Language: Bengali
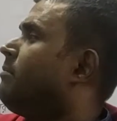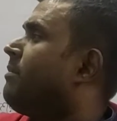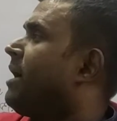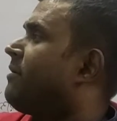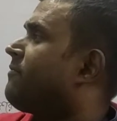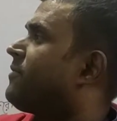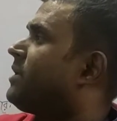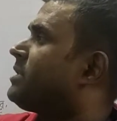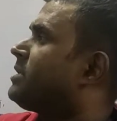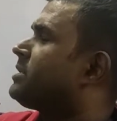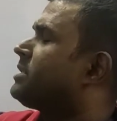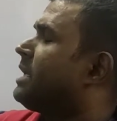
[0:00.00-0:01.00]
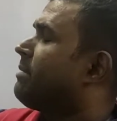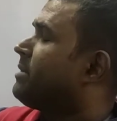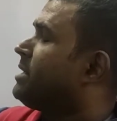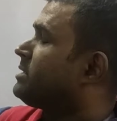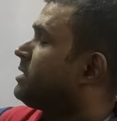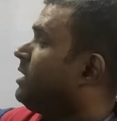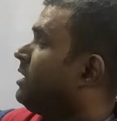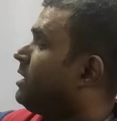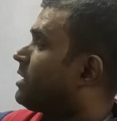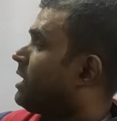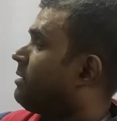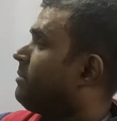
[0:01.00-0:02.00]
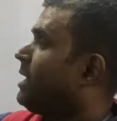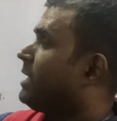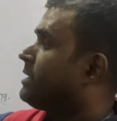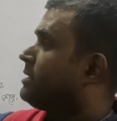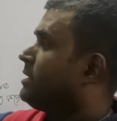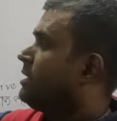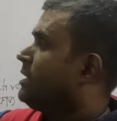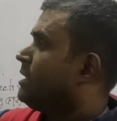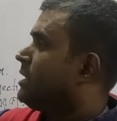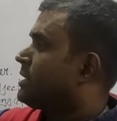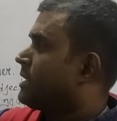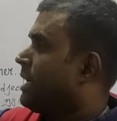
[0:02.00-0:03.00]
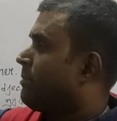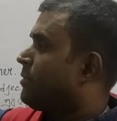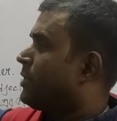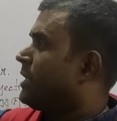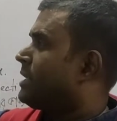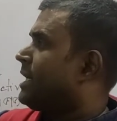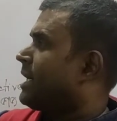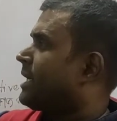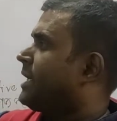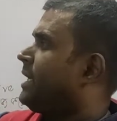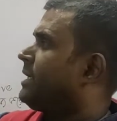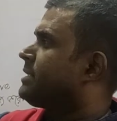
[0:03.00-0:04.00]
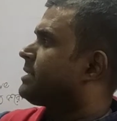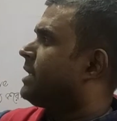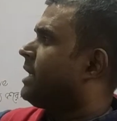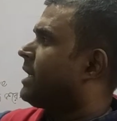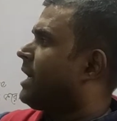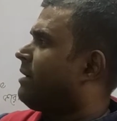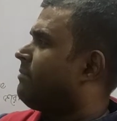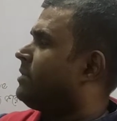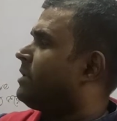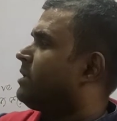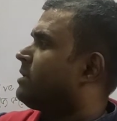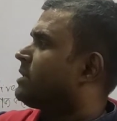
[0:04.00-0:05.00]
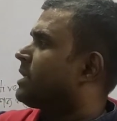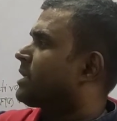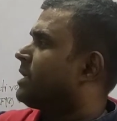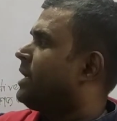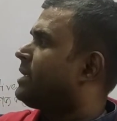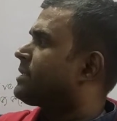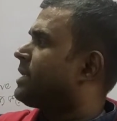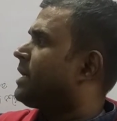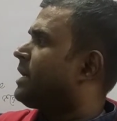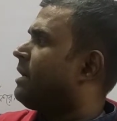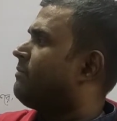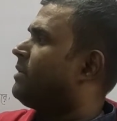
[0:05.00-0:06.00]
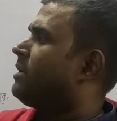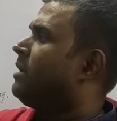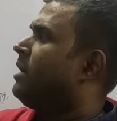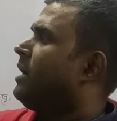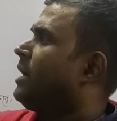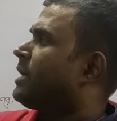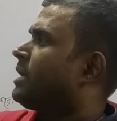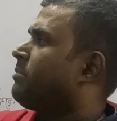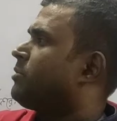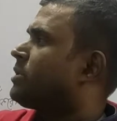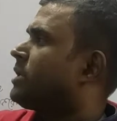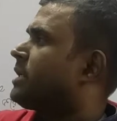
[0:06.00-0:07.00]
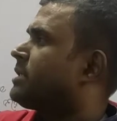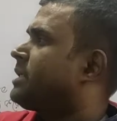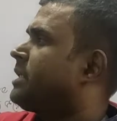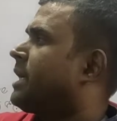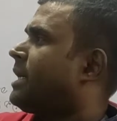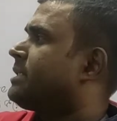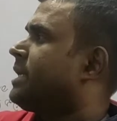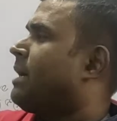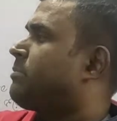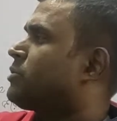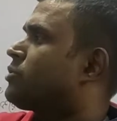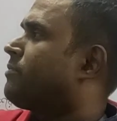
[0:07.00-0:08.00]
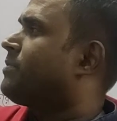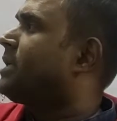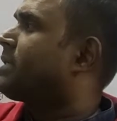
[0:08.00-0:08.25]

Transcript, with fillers: মাই ফাদার্স নেম ইজ রহমান তারপরে দ্য কিংস অ্যারাইভেল দ্য কিংস অ্যারাইভেল এখানে প্রত্যেক ক্ষেত্রে দেখা যায় অ্যাপোস্ট্রফি